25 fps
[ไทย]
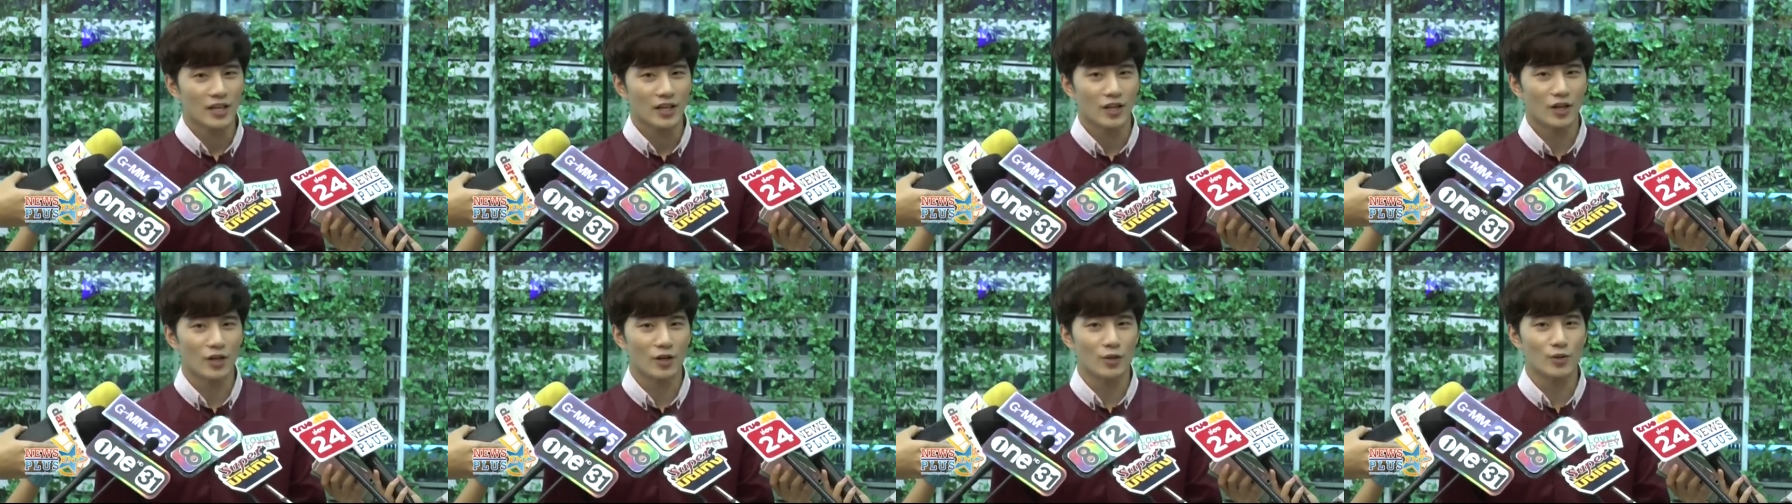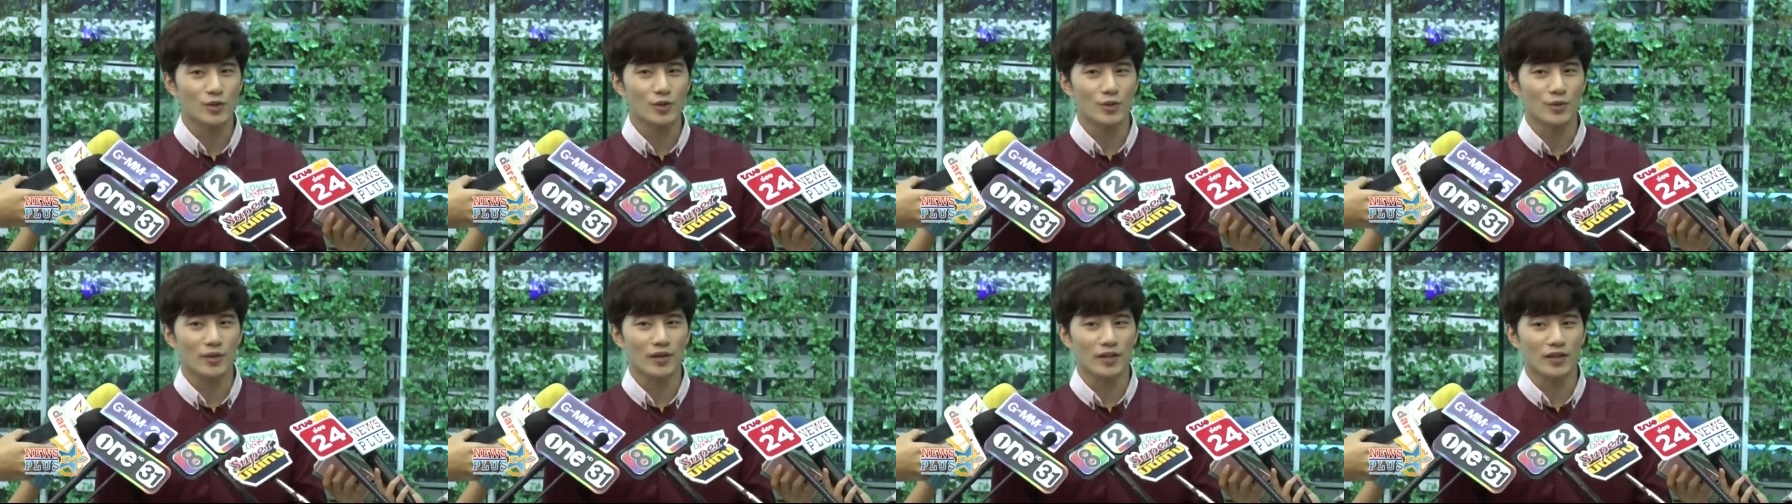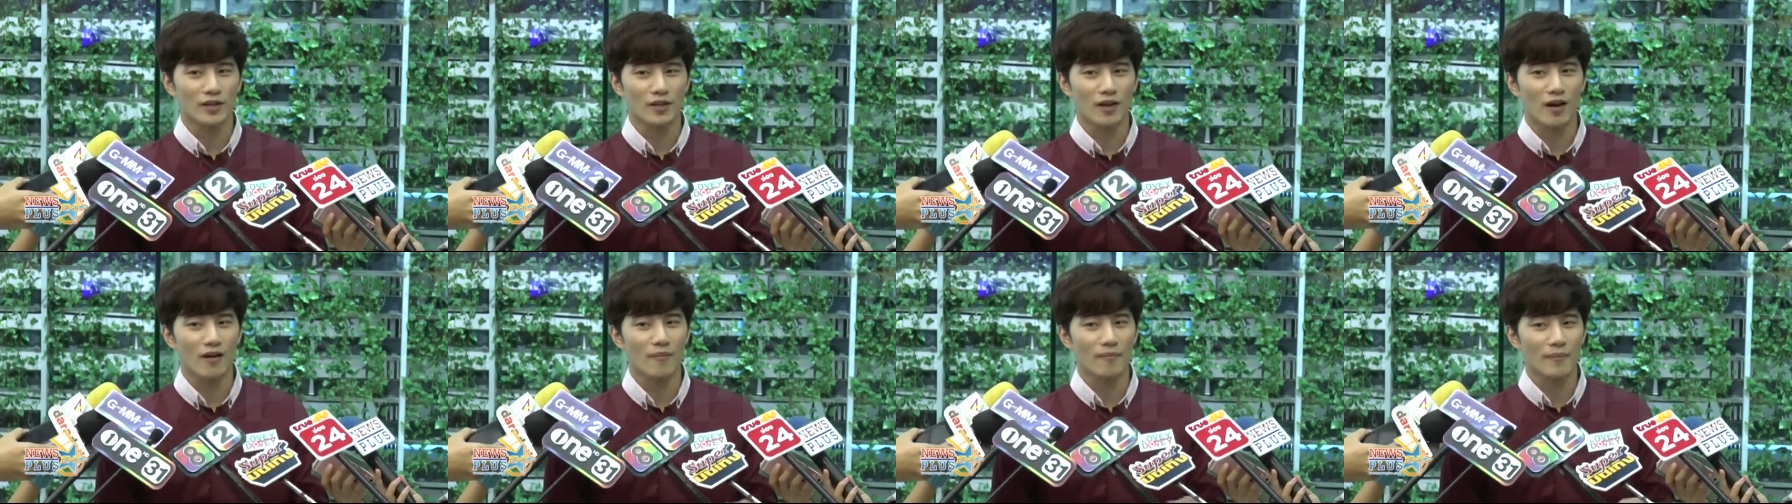ก็รู้สึก
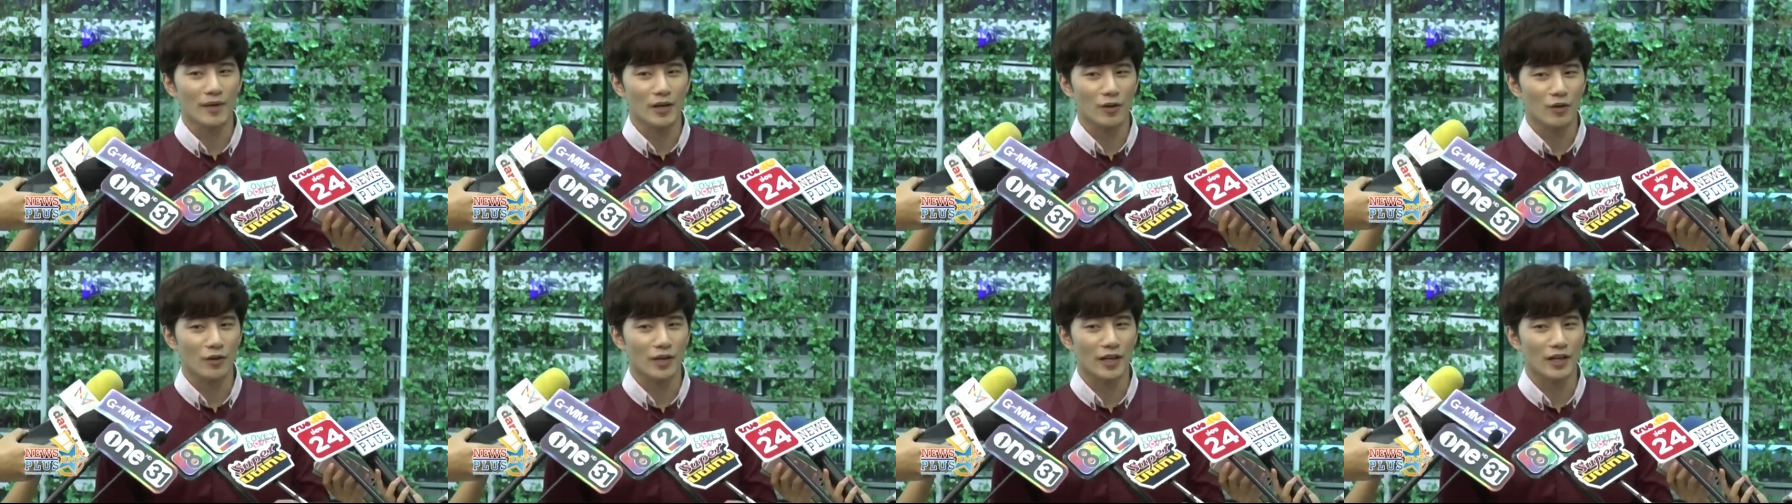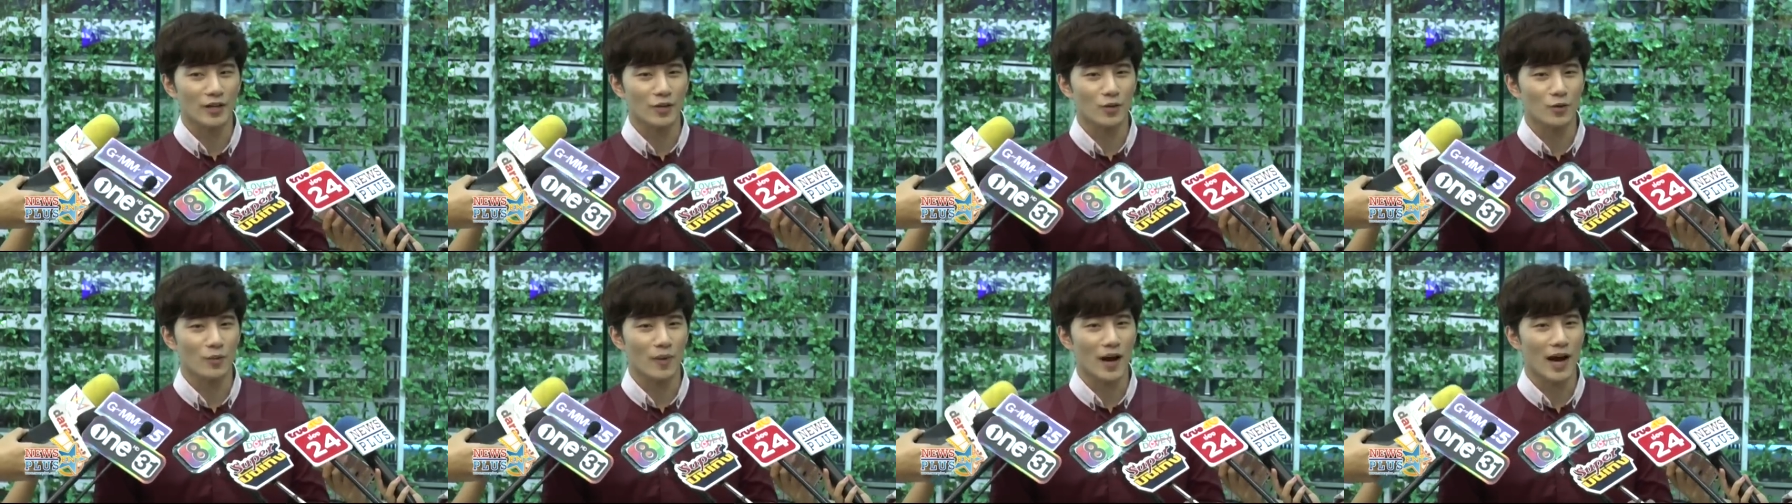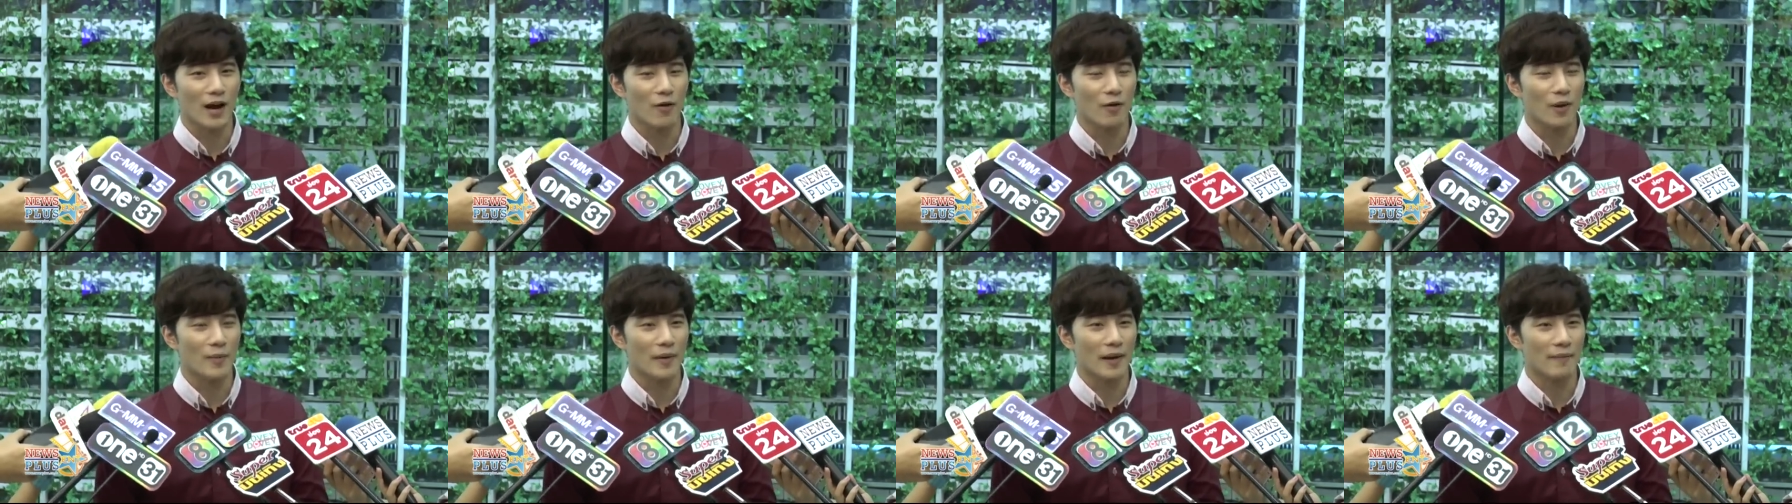ก็มีคนเห็นอยู่
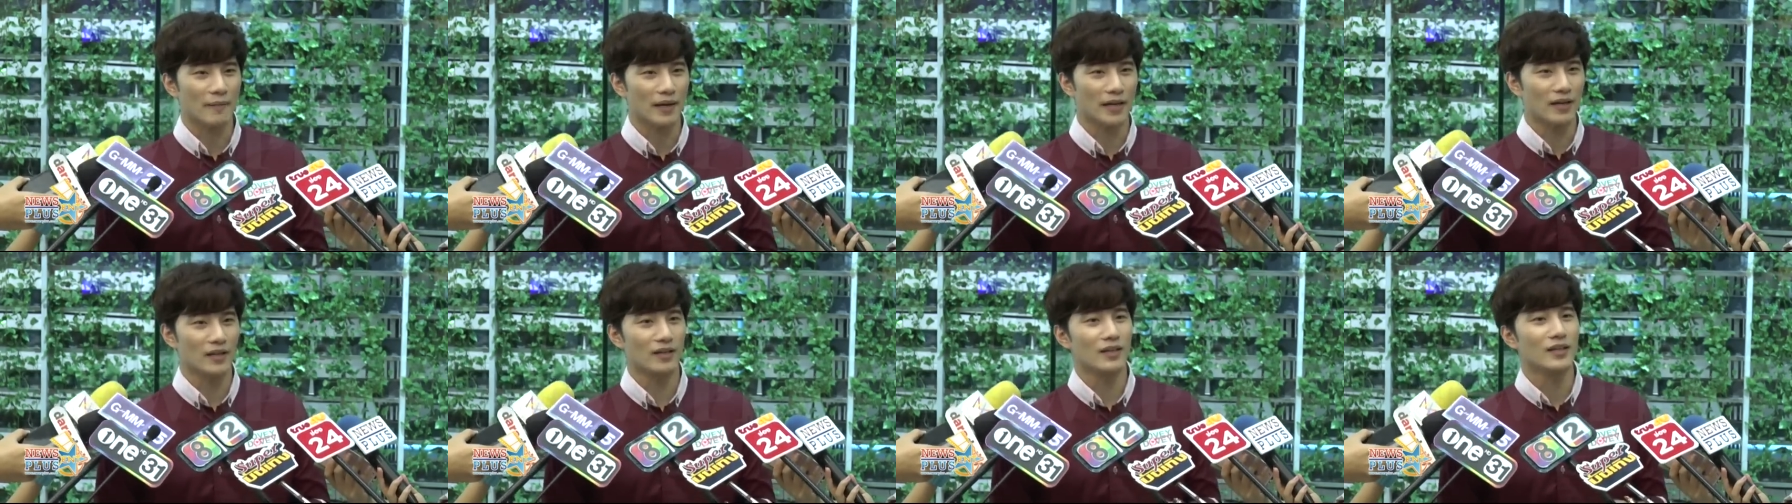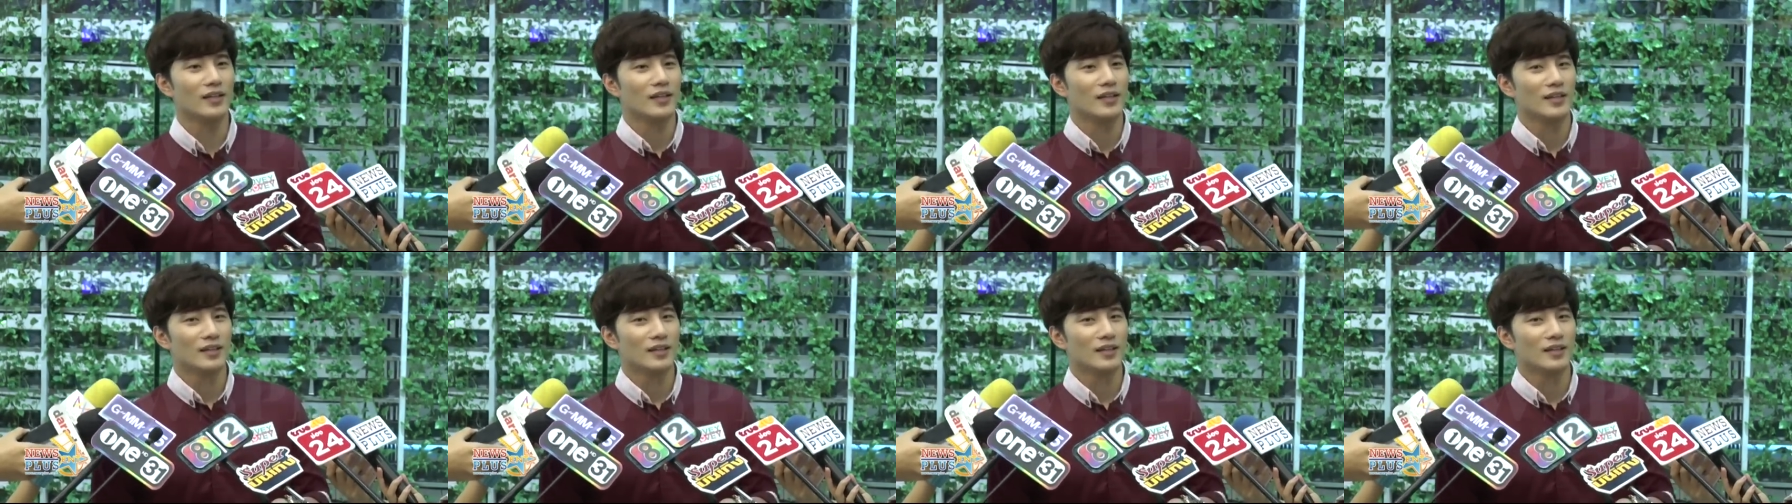บ้างว่าแบบเอ้ย